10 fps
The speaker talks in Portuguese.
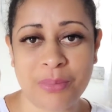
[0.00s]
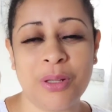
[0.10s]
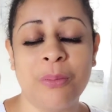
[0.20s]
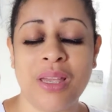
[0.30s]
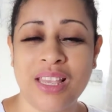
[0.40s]

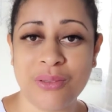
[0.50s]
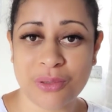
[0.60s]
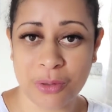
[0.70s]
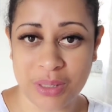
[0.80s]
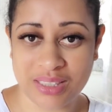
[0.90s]
pelo
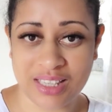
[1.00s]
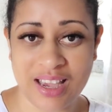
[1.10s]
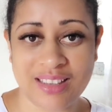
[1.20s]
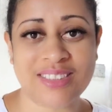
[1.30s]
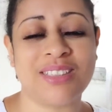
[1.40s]
menos
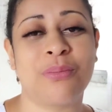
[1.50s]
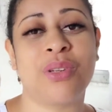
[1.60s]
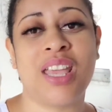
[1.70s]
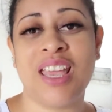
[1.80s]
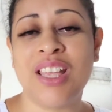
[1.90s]
comentassem,
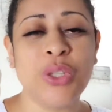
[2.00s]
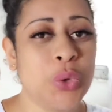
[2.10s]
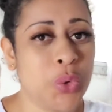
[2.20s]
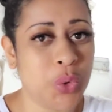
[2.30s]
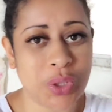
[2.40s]
porque
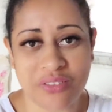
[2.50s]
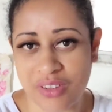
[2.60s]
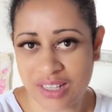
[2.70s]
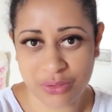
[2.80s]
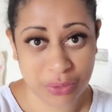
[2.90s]
tudo é
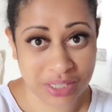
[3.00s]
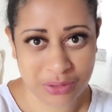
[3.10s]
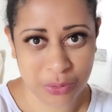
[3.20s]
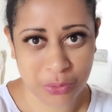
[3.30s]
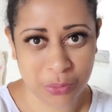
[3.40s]
válido aqui
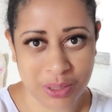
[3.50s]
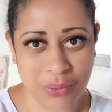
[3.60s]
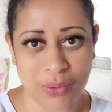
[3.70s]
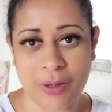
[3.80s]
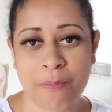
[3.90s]
no YouTube
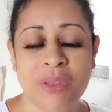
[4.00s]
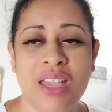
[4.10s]
agora.